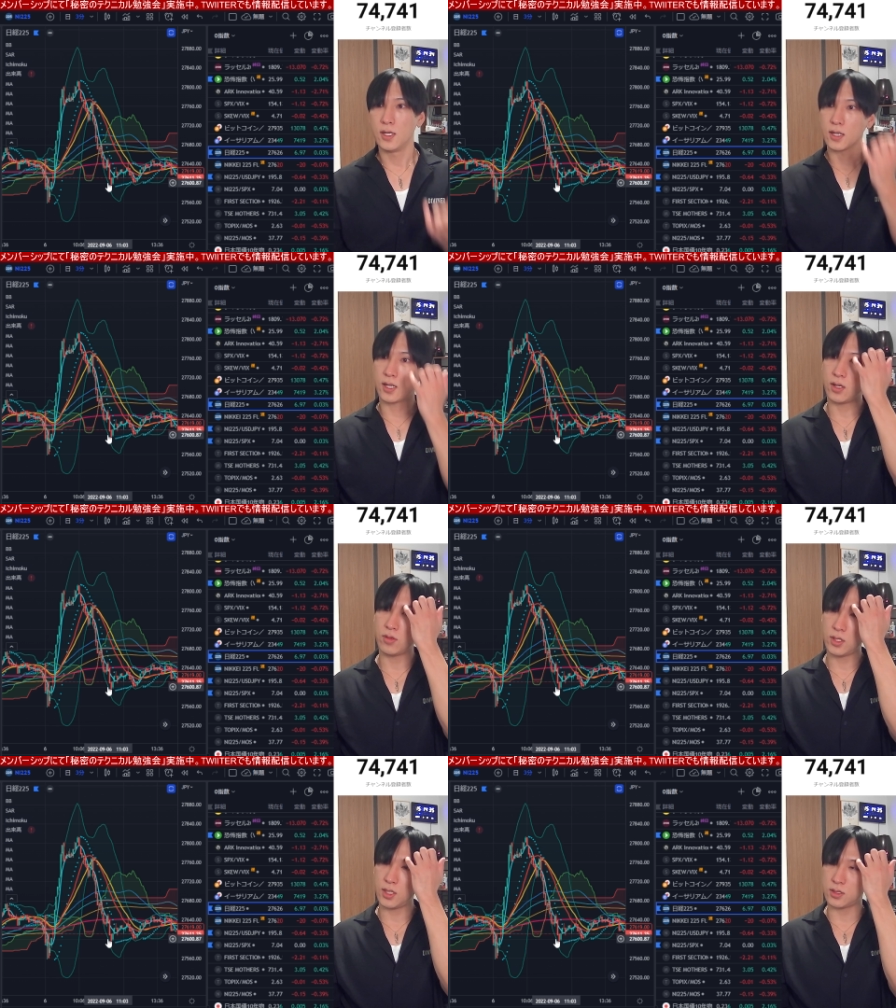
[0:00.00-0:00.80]
空売り
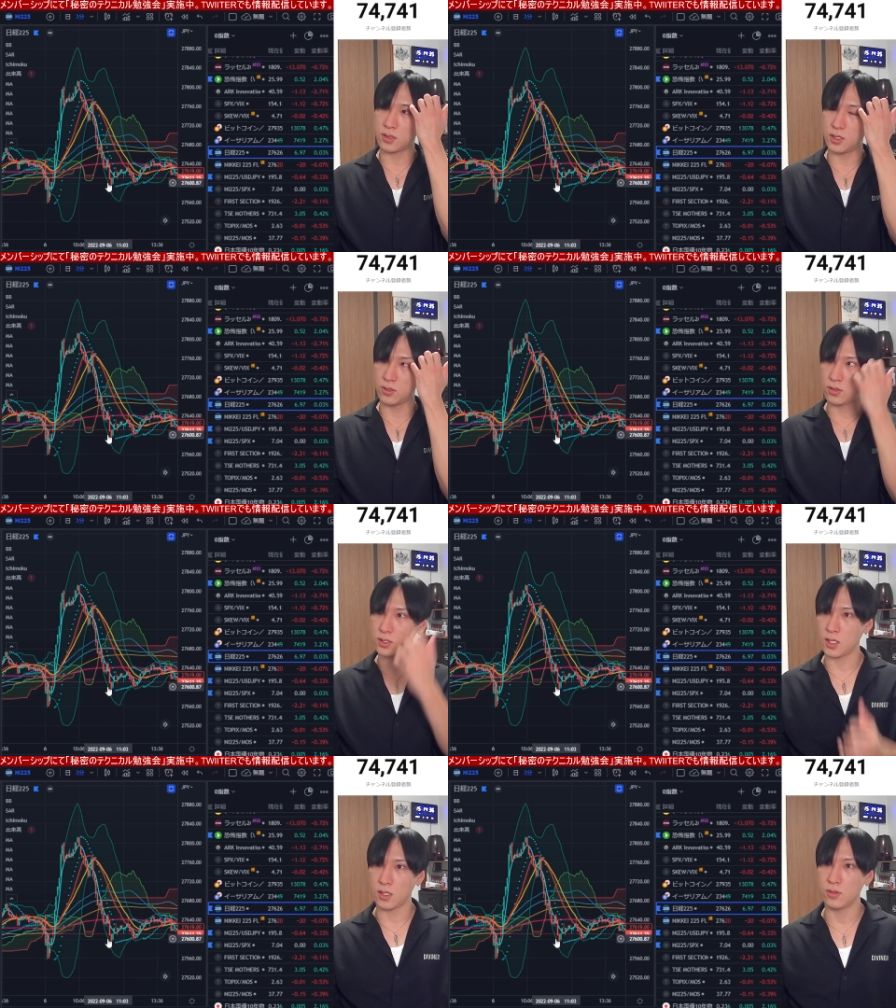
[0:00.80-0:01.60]
比率、昨日の時点
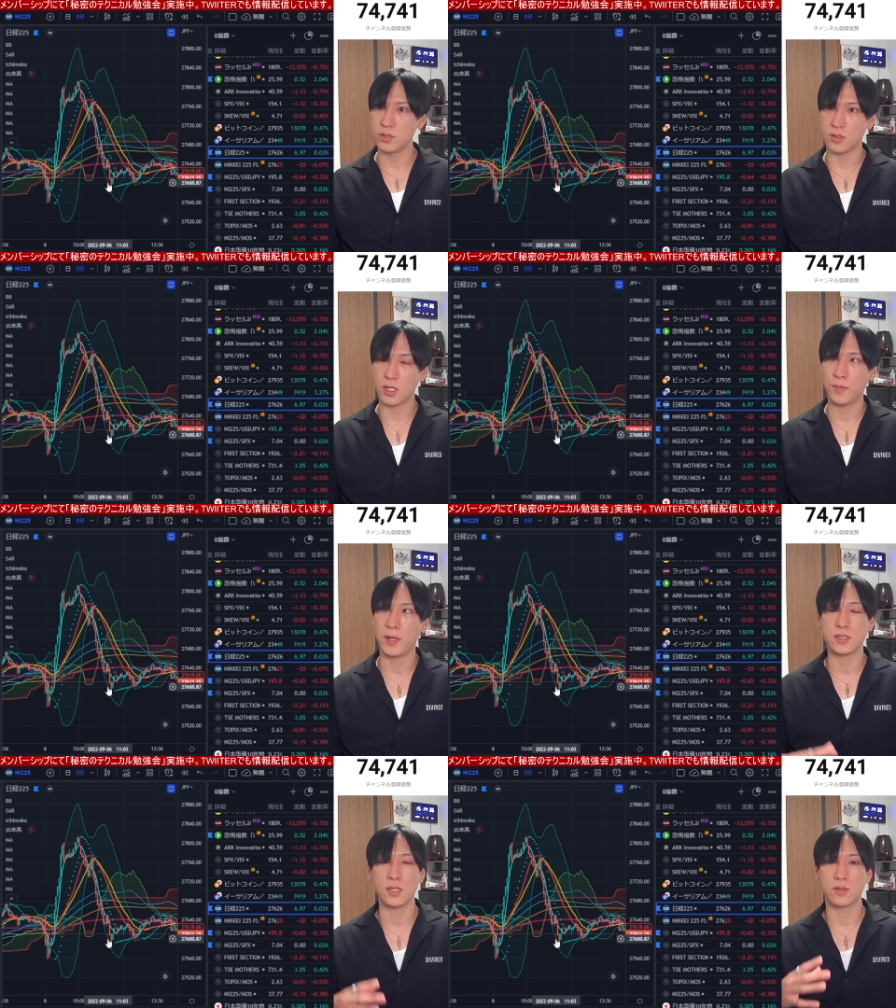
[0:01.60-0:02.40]
で
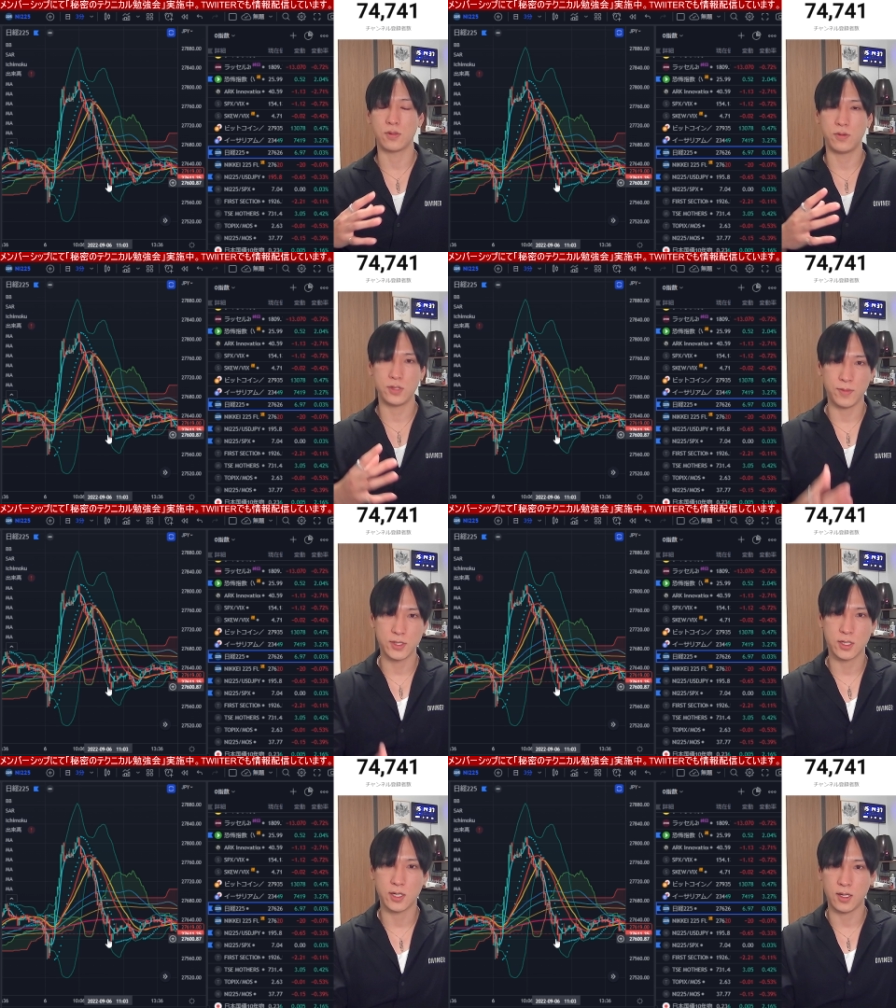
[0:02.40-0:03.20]
47%超えてまし
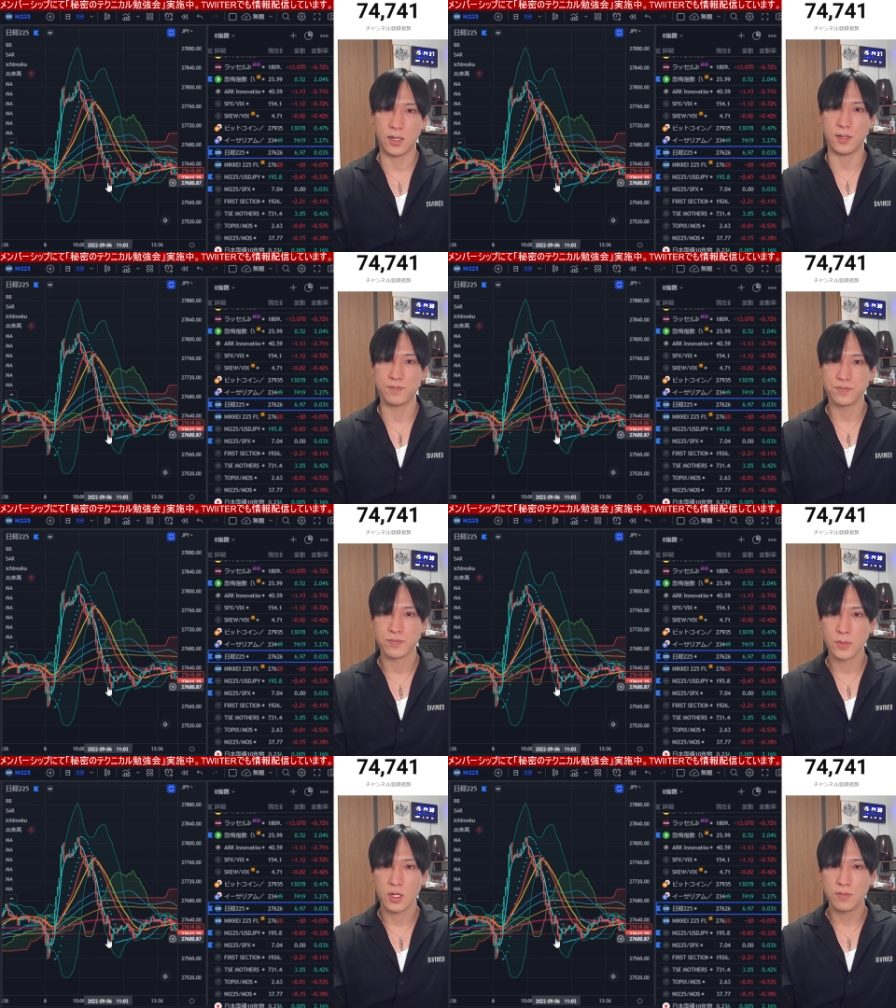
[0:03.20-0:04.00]
たから、
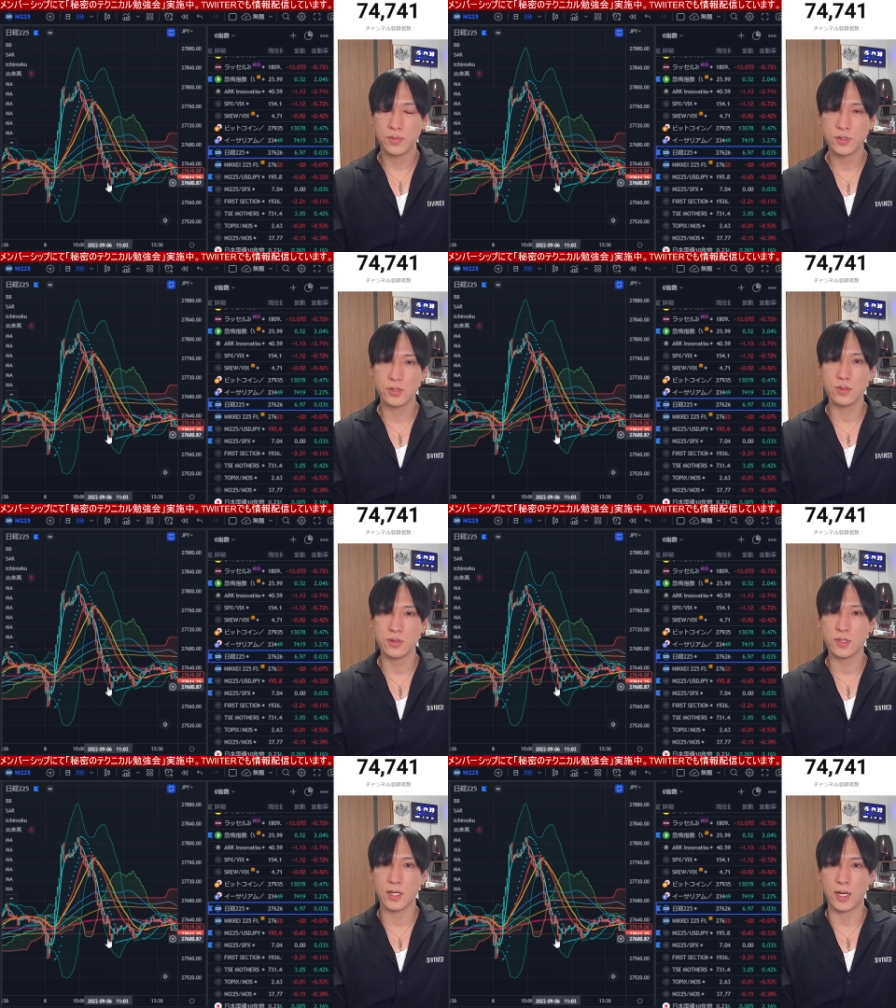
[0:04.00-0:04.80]
ポジション調
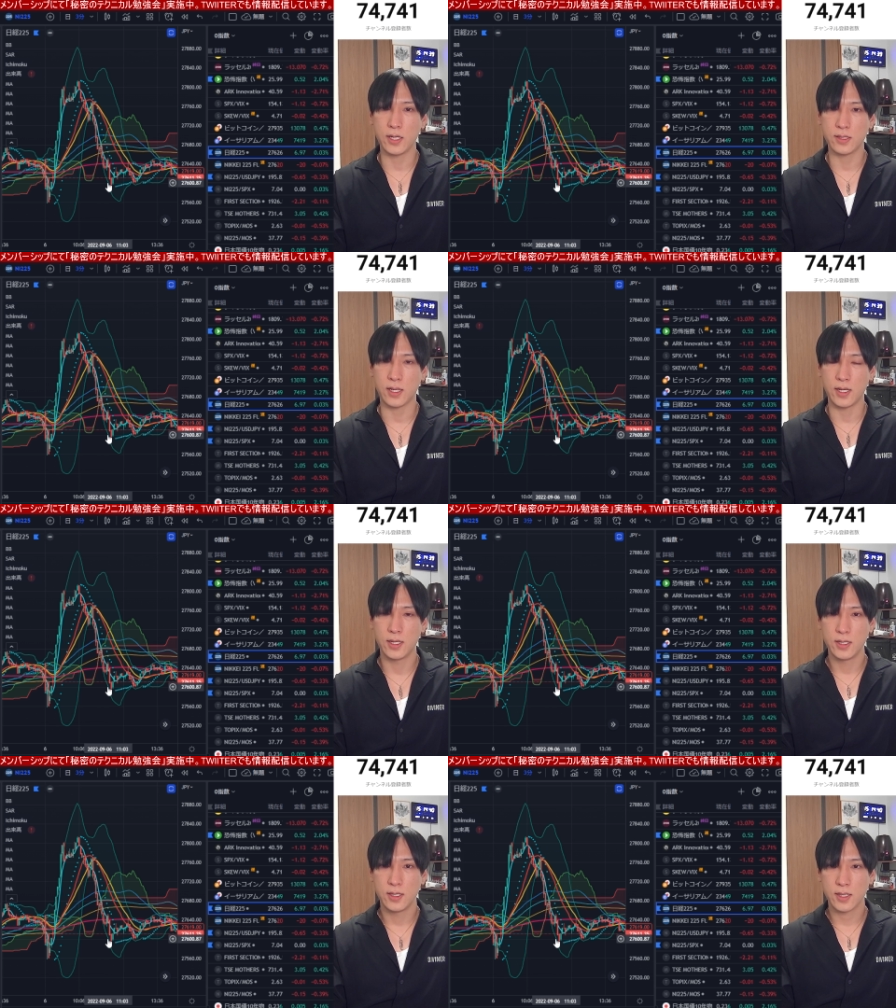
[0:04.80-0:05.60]
整が入った
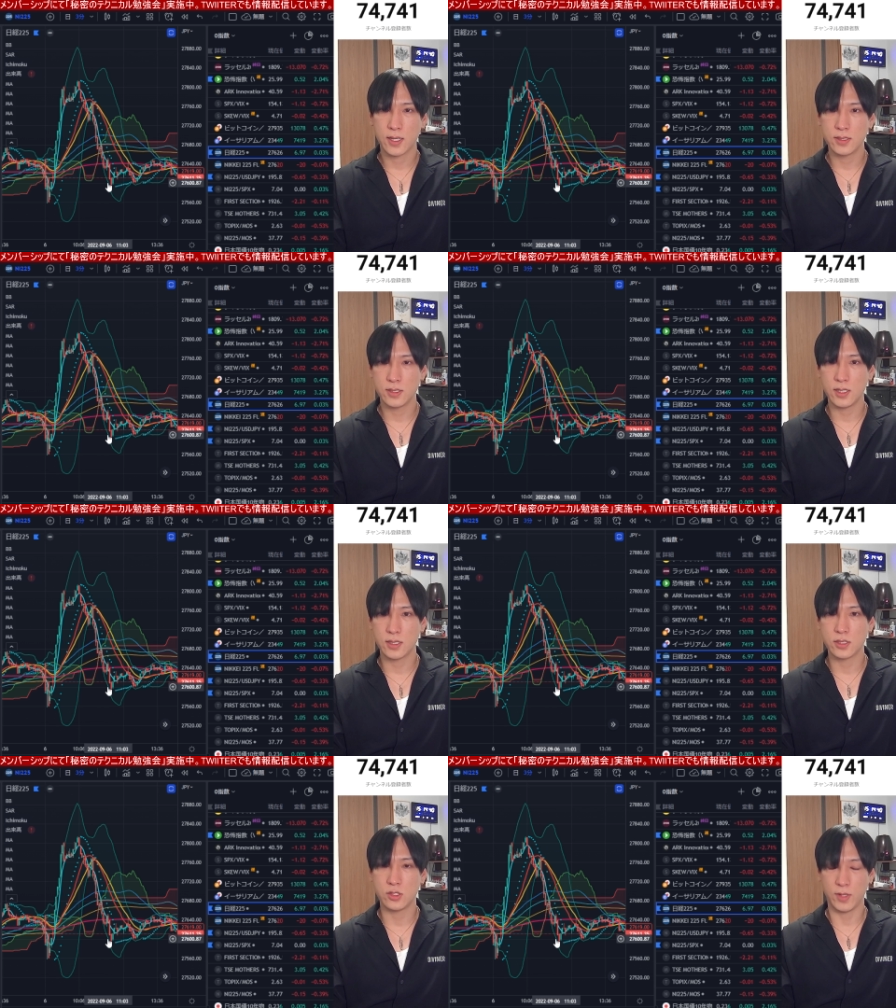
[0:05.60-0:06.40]
感じが
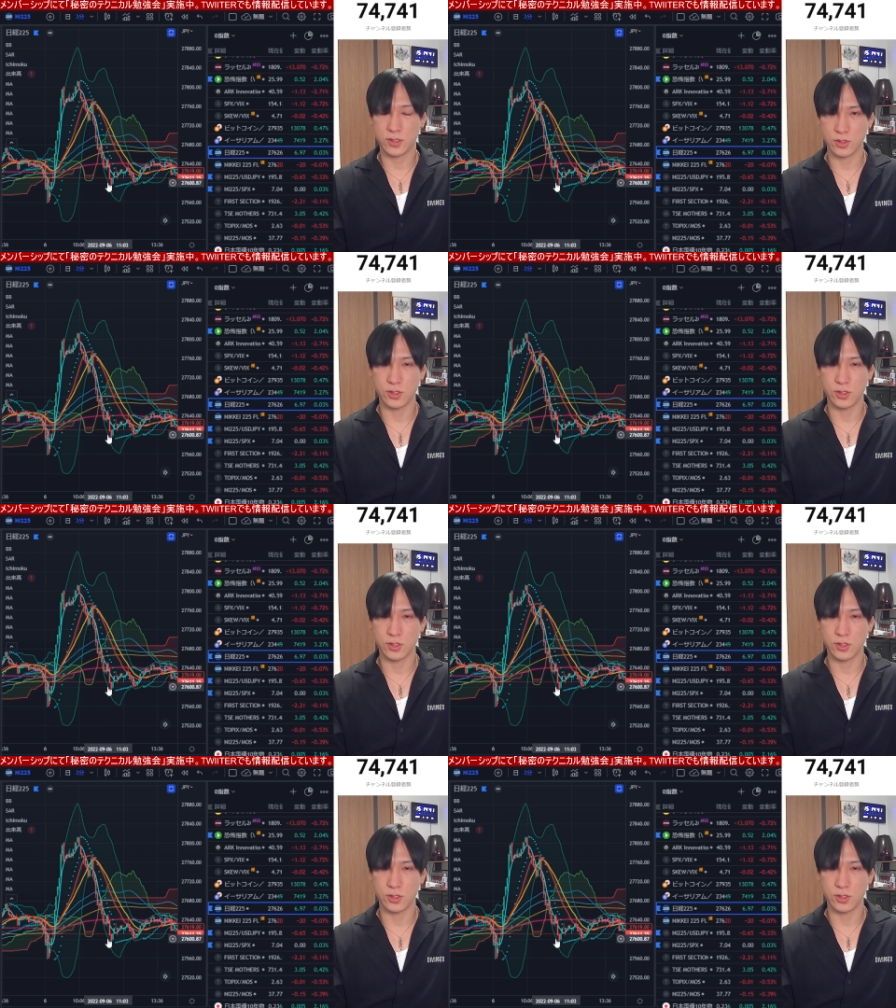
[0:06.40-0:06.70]
します。